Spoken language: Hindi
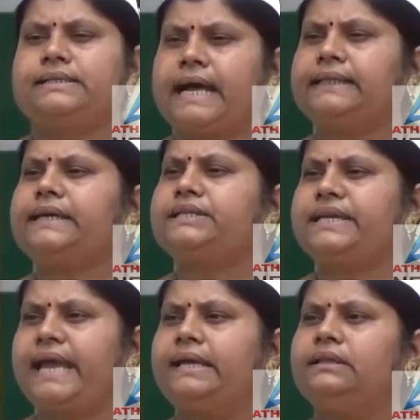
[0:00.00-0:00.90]
सादर
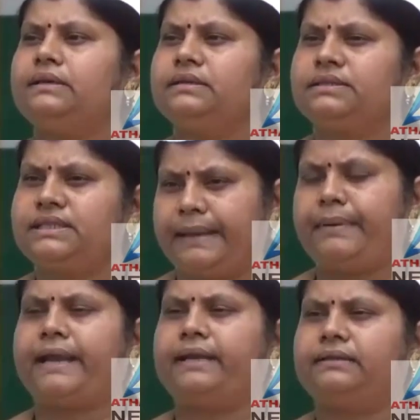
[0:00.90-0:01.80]
जय हिंद जय
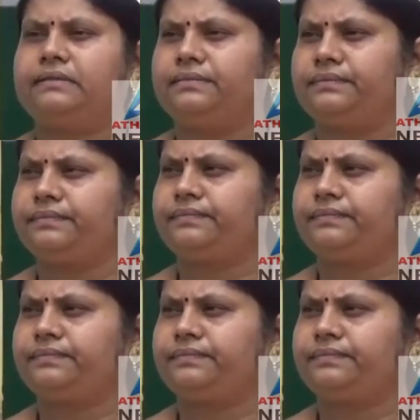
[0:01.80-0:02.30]
भारत